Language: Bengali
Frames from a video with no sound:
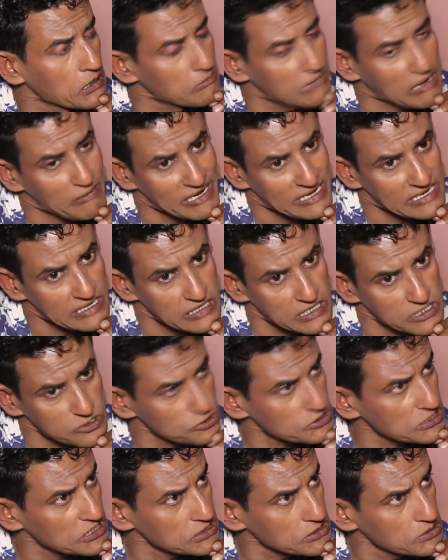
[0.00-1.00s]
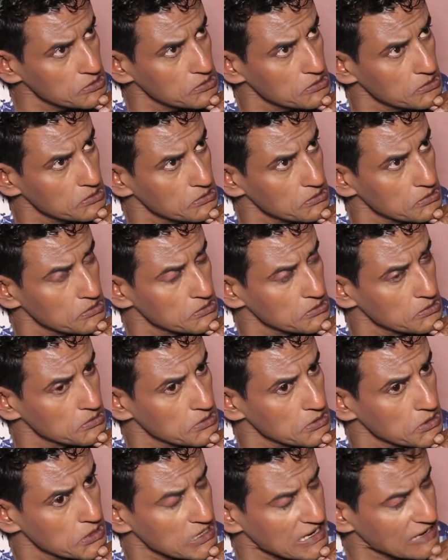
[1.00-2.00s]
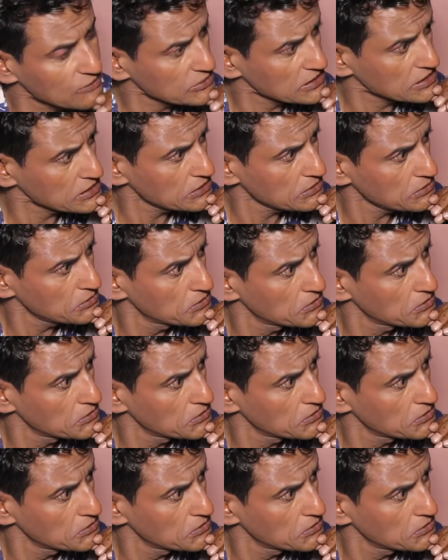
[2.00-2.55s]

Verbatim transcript: মামা কি লেগে সরটা দিল কামটা কি